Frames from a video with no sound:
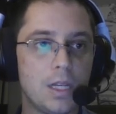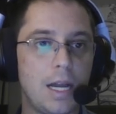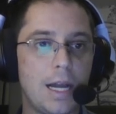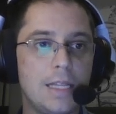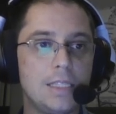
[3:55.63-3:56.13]

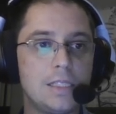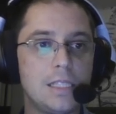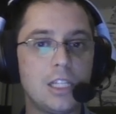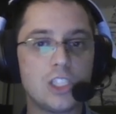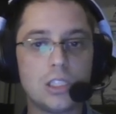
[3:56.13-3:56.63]
Aí, se
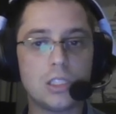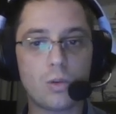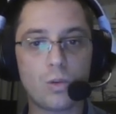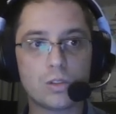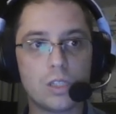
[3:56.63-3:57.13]
a gente não
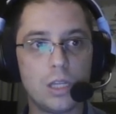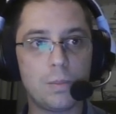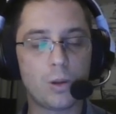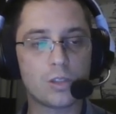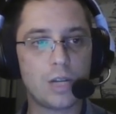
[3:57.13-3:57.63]
conseguir
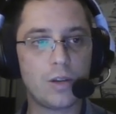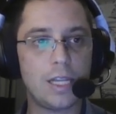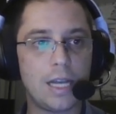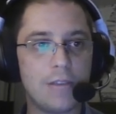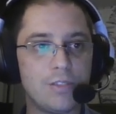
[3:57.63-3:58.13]
pousar no
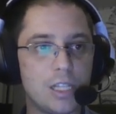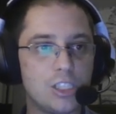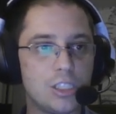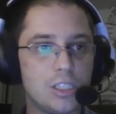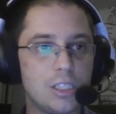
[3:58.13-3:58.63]
RNAV que a
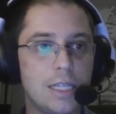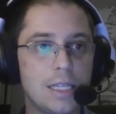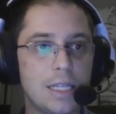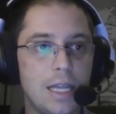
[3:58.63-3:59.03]
gente tem aqui a